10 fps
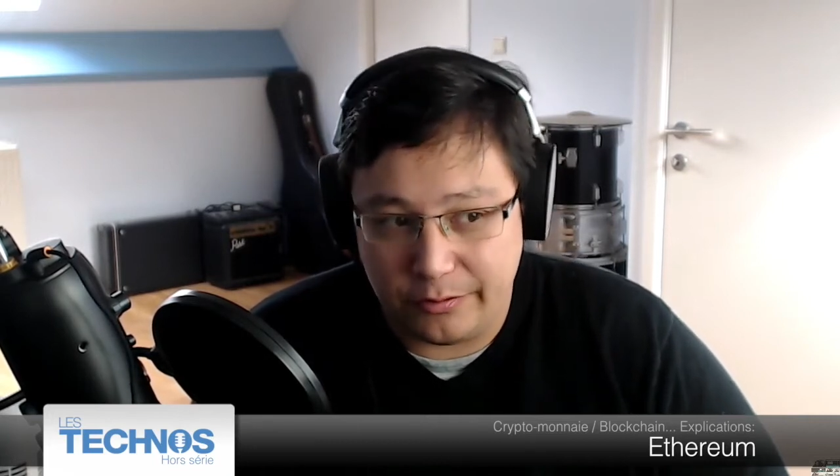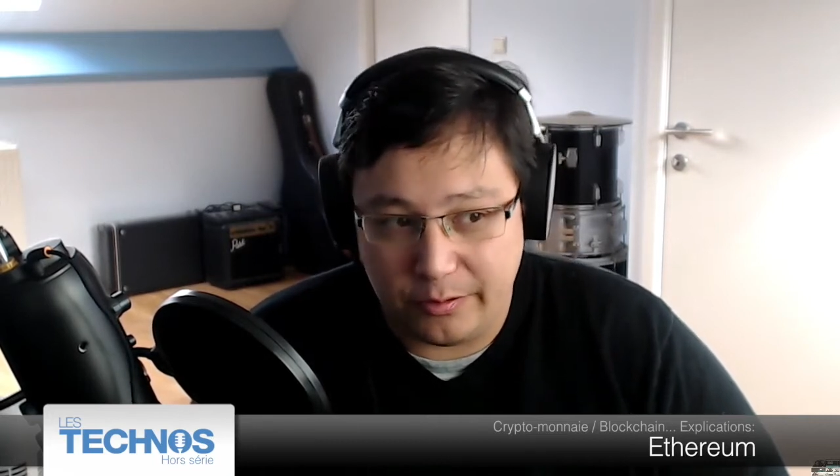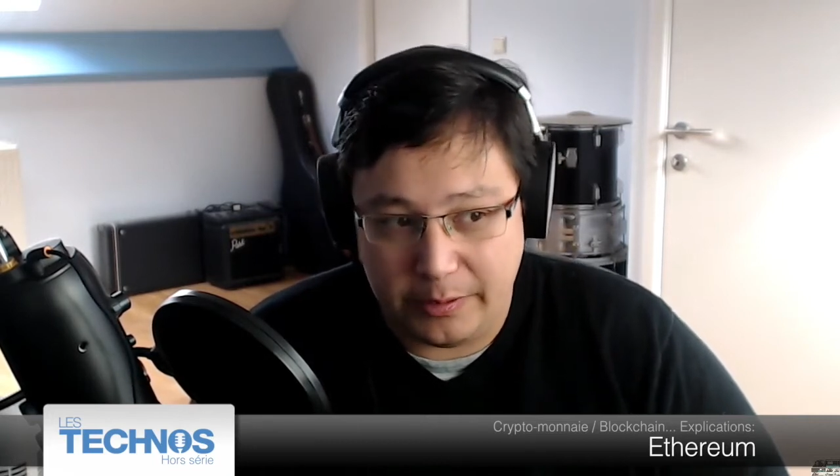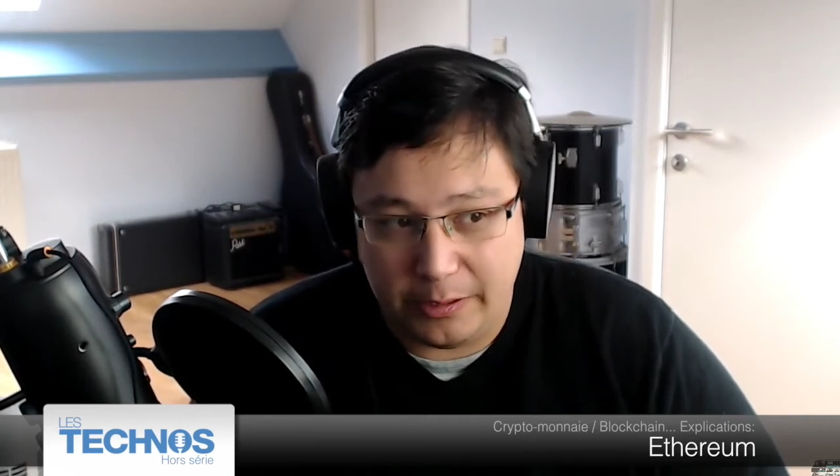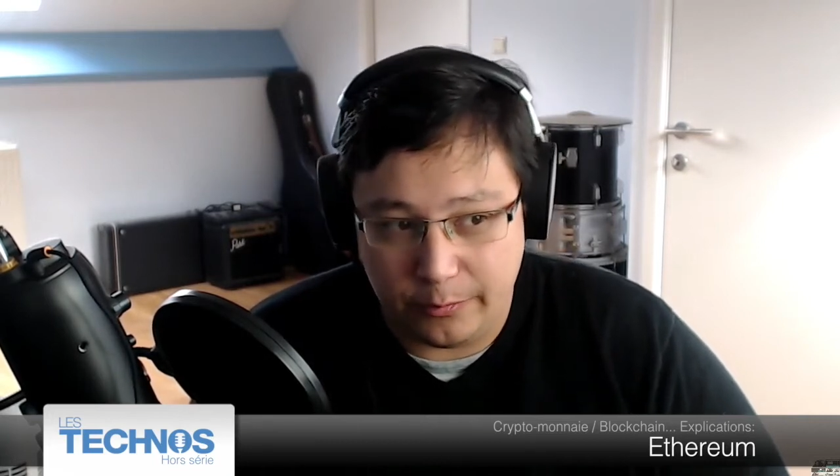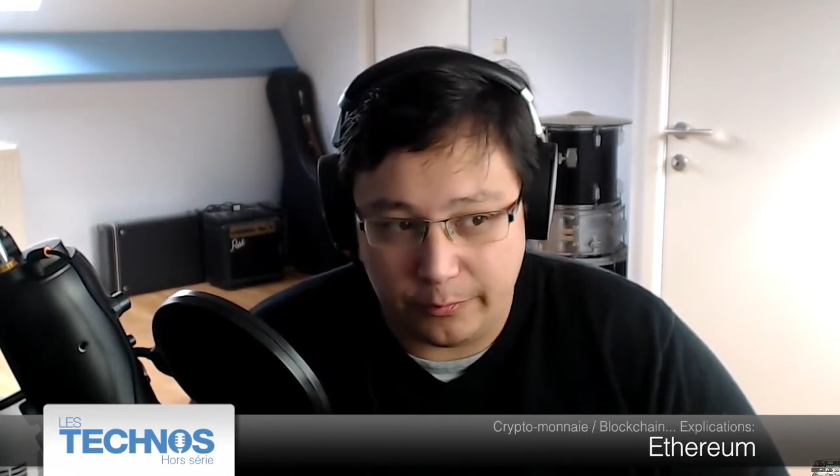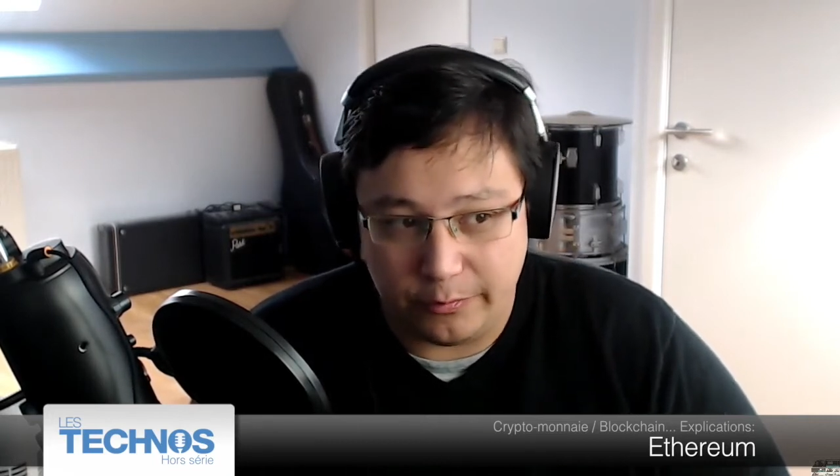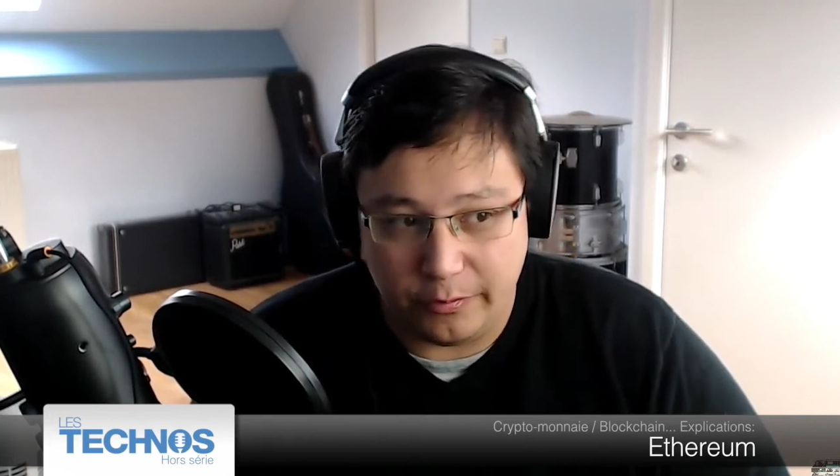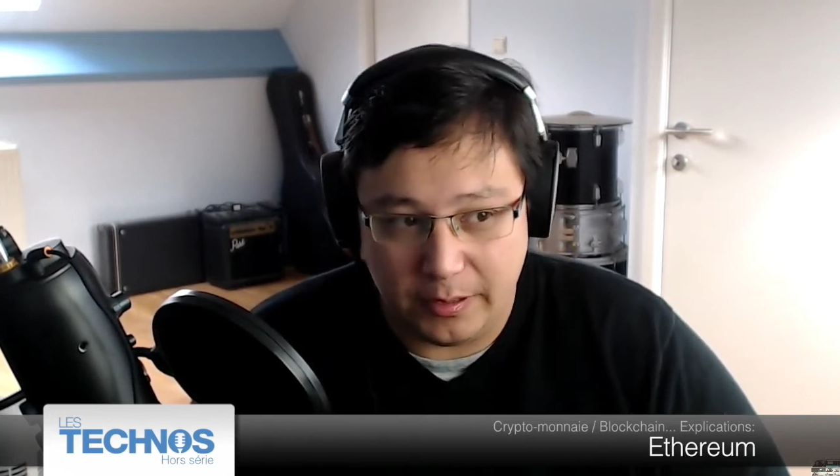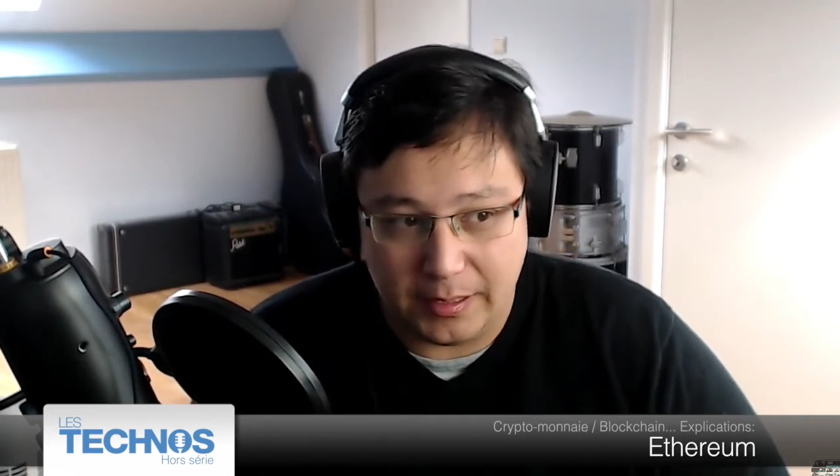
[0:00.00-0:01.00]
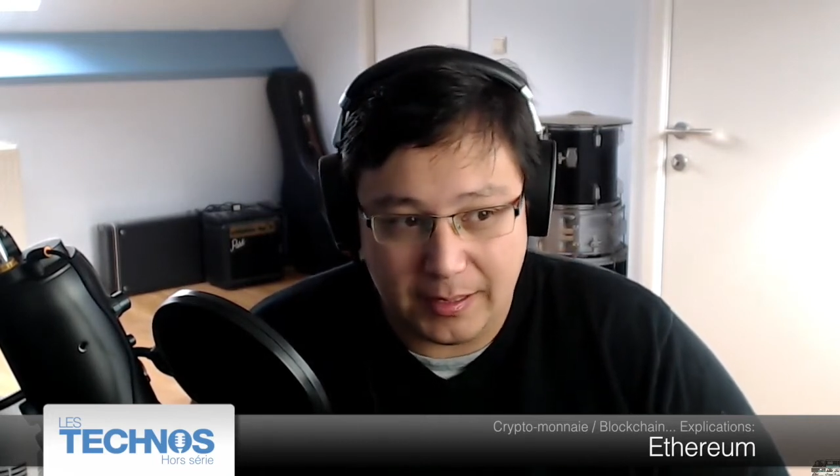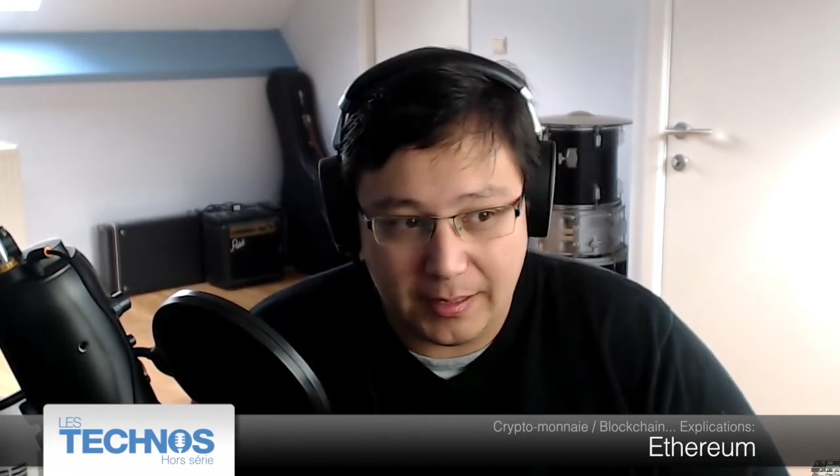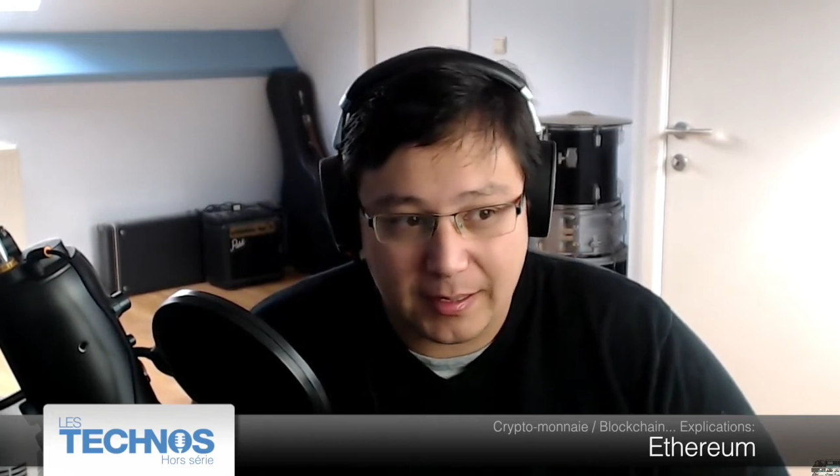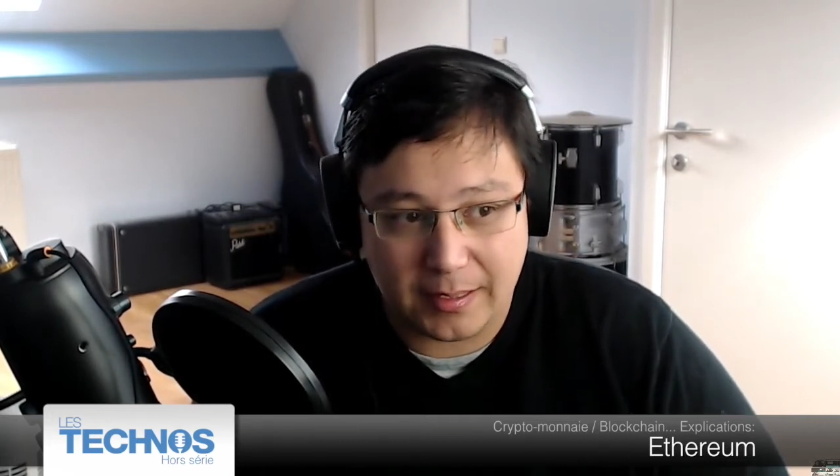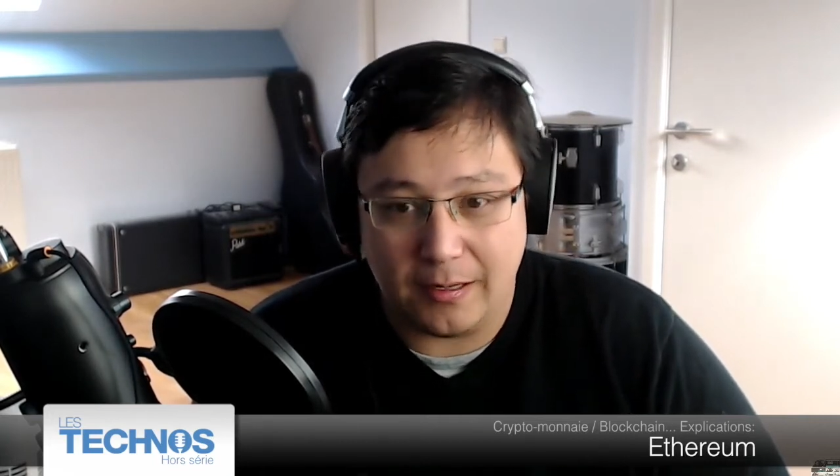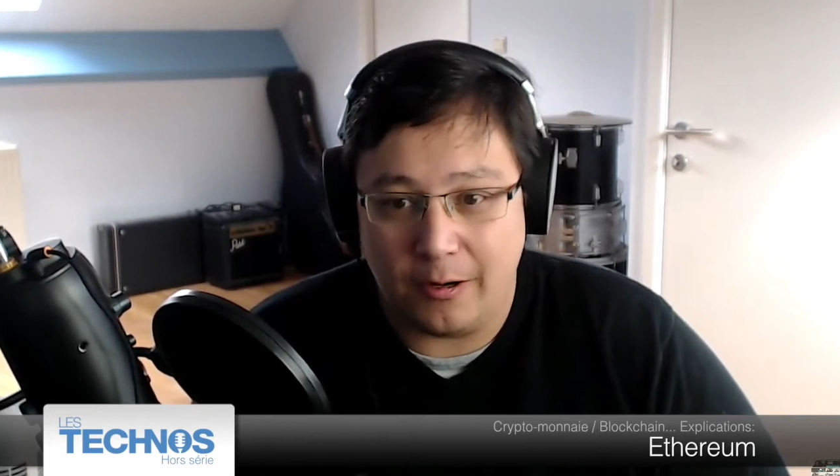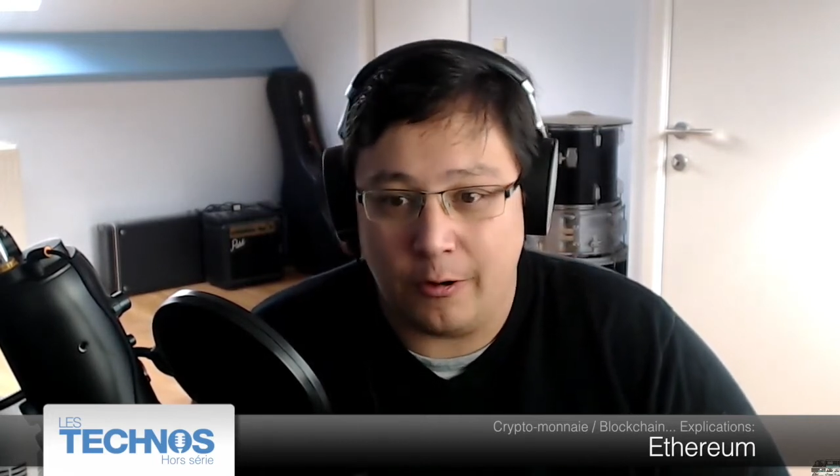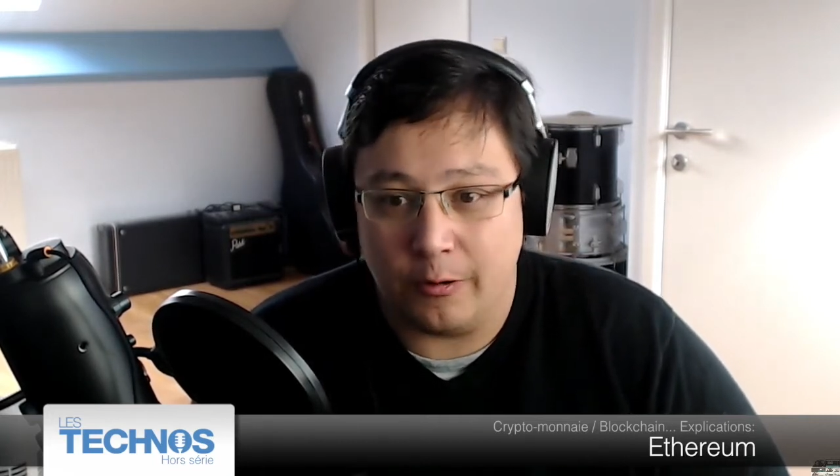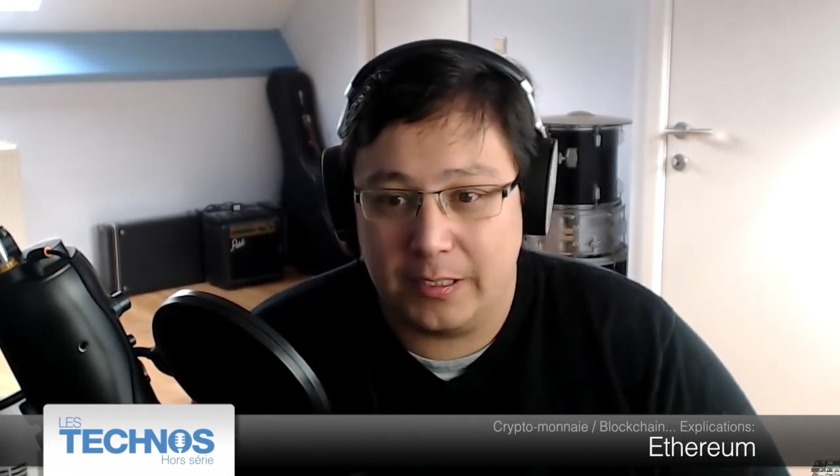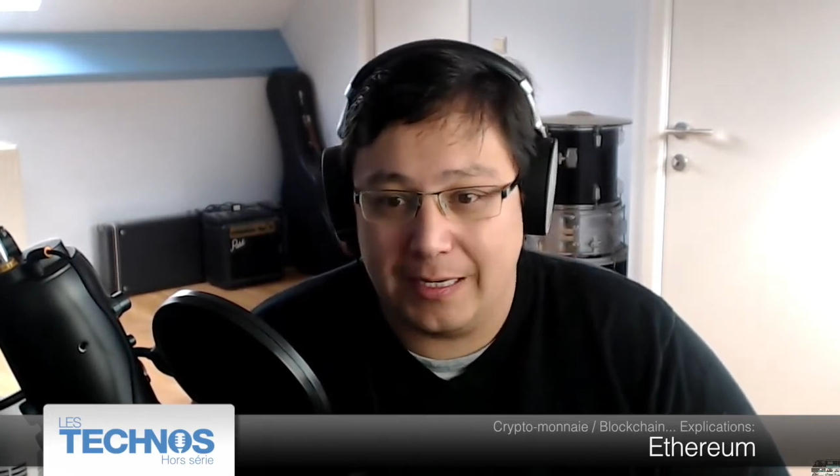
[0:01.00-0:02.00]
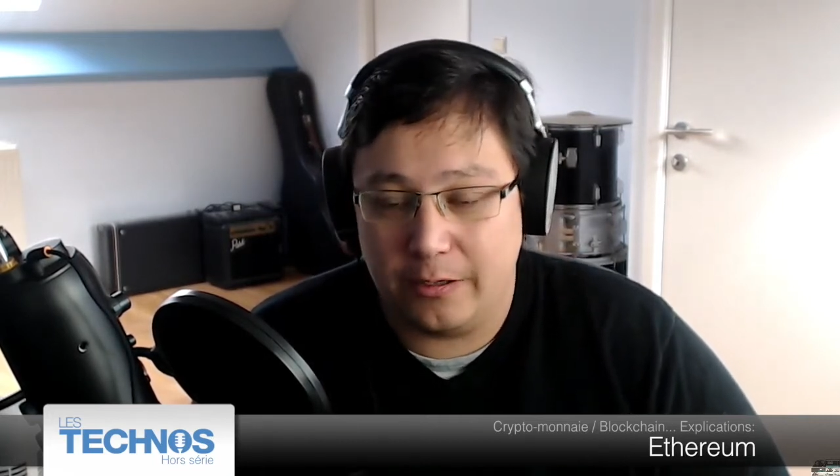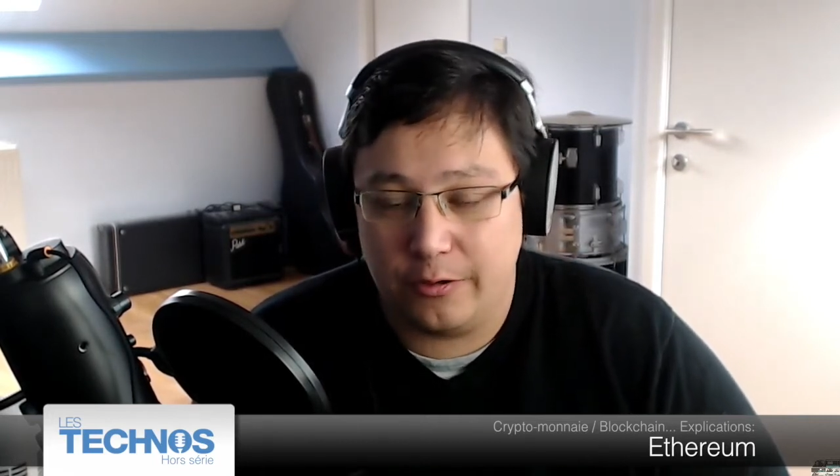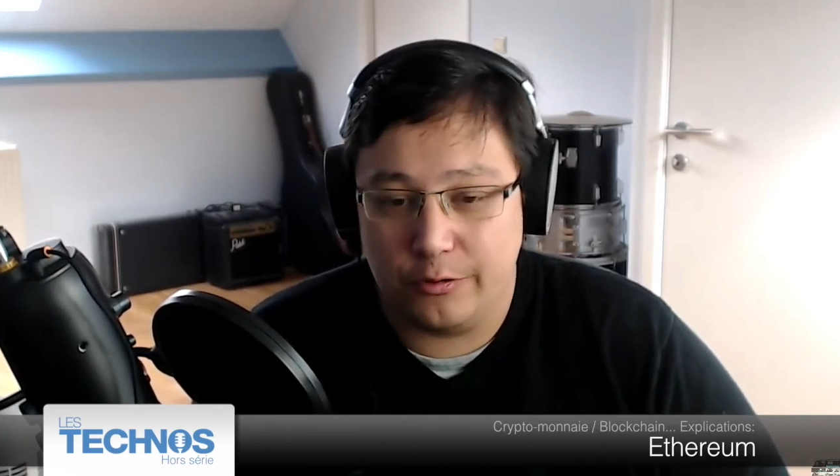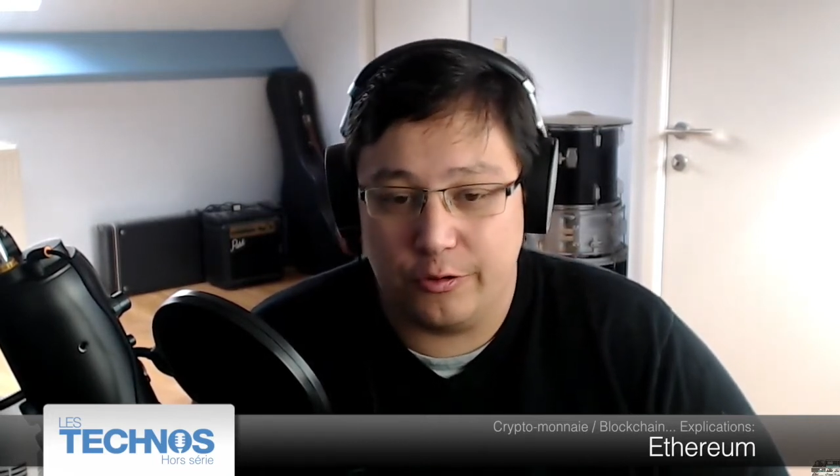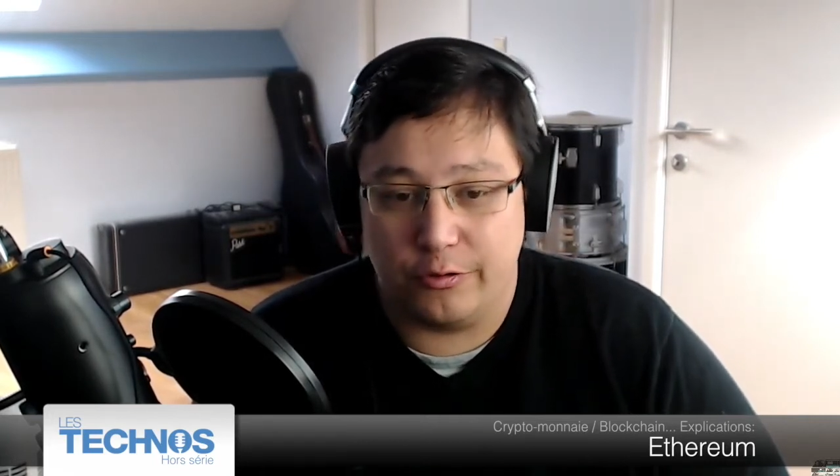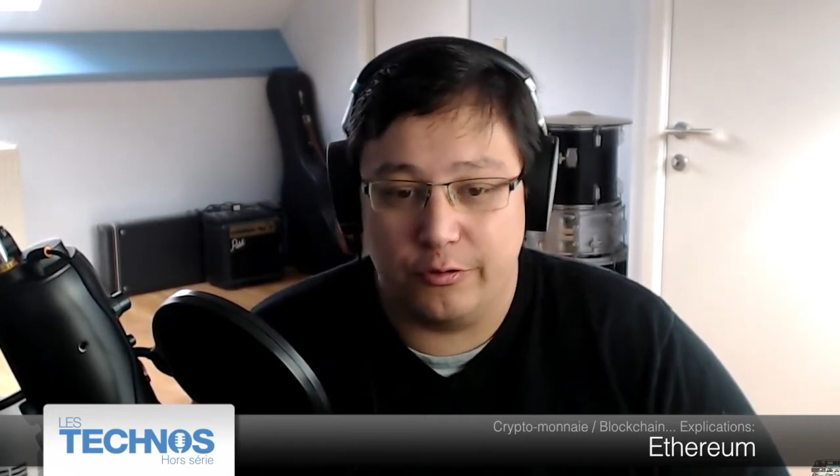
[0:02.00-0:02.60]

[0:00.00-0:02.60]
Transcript: millions de dollars en quelques